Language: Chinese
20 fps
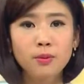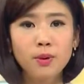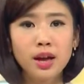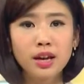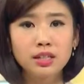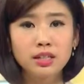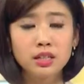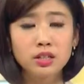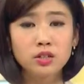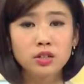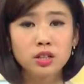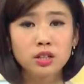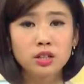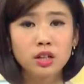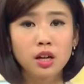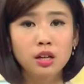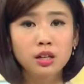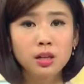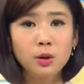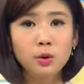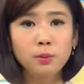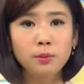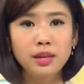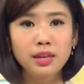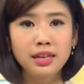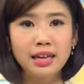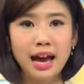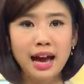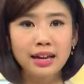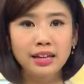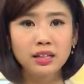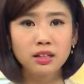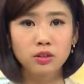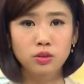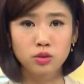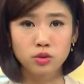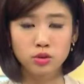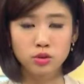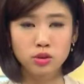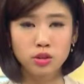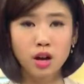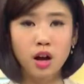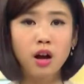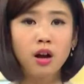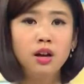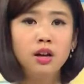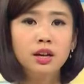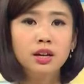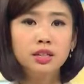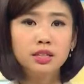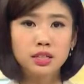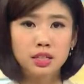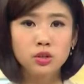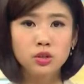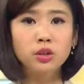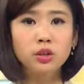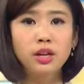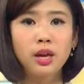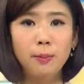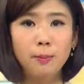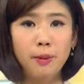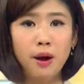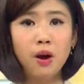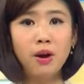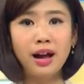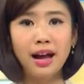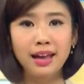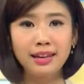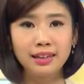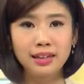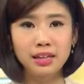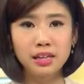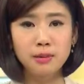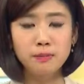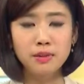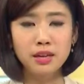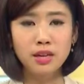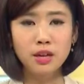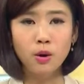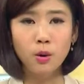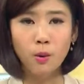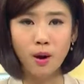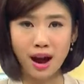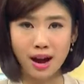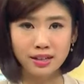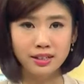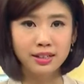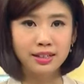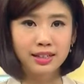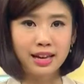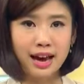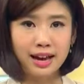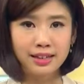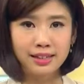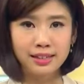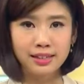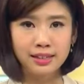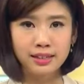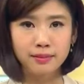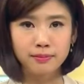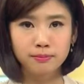关已经撤销六名牙医的执照，其中也包含了一名华人牙医。